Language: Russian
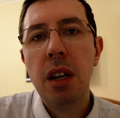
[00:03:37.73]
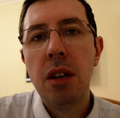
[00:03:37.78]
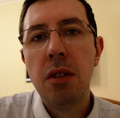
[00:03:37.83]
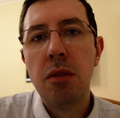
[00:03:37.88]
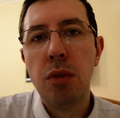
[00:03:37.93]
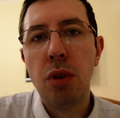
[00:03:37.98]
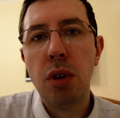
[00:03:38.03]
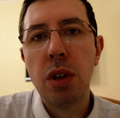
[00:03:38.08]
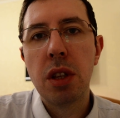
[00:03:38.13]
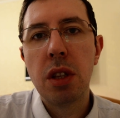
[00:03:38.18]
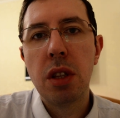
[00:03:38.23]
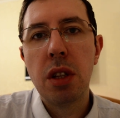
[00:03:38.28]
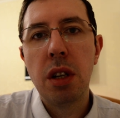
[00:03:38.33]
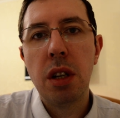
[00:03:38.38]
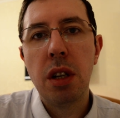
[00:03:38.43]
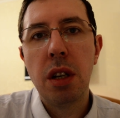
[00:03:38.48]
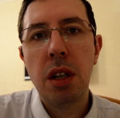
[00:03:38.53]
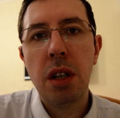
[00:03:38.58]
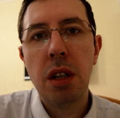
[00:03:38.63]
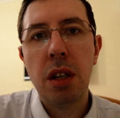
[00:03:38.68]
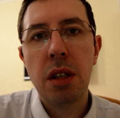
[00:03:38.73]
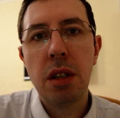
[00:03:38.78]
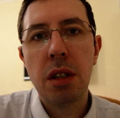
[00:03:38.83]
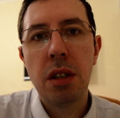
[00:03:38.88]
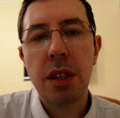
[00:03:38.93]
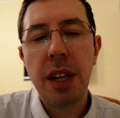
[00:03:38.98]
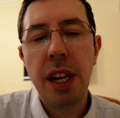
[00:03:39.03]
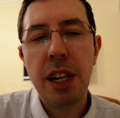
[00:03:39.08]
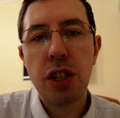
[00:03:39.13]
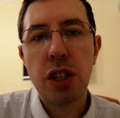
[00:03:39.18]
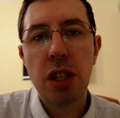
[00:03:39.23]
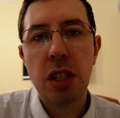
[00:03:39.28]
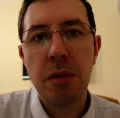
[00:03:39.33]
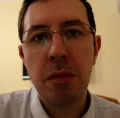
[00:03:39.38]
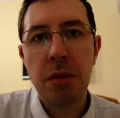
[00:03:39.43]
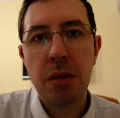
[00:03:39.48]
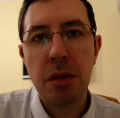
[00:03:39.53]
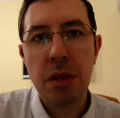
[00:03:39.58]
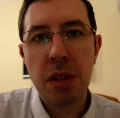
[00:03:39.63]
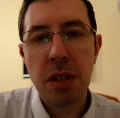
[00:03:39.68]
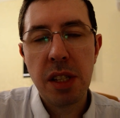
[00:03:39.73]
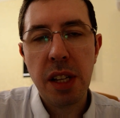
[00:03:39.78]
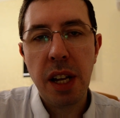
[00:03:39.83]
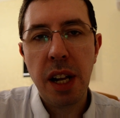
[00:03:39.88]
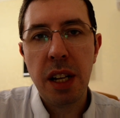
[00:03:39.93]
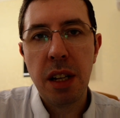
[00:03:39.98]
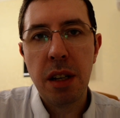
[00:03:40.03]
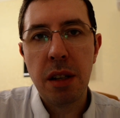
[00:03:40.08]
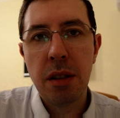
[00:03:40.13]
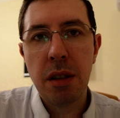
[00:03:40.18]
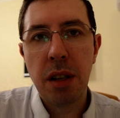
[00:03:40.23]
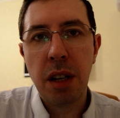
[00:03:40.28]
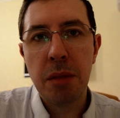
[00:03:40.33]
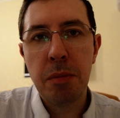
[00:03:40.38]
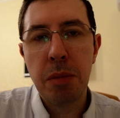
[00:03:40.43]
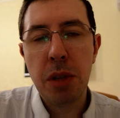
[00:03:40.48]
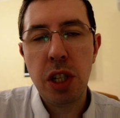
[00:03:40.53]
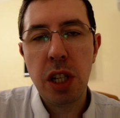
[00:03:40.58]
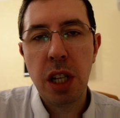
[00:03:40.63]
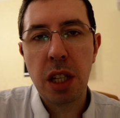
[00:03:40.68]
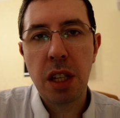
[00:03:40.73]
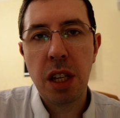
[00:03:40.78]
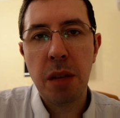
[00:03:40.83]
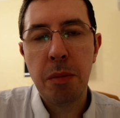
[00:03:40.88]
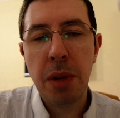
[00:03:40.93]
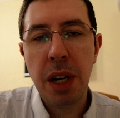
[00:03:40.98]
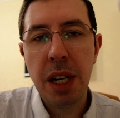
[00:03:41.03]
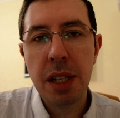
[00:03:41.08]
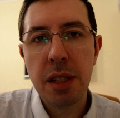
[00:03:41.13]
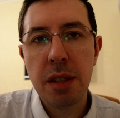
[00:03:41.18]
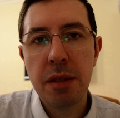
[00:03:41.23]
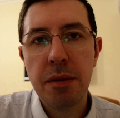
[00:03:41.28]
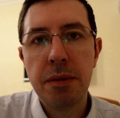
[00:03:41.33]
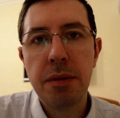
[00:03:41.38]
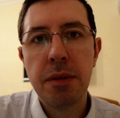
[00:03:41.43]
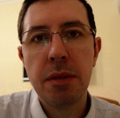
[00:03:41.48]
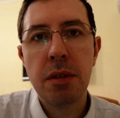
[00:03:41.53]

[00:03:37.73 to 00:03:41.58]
Вот, э, дальше сняли отпечатки пальцев,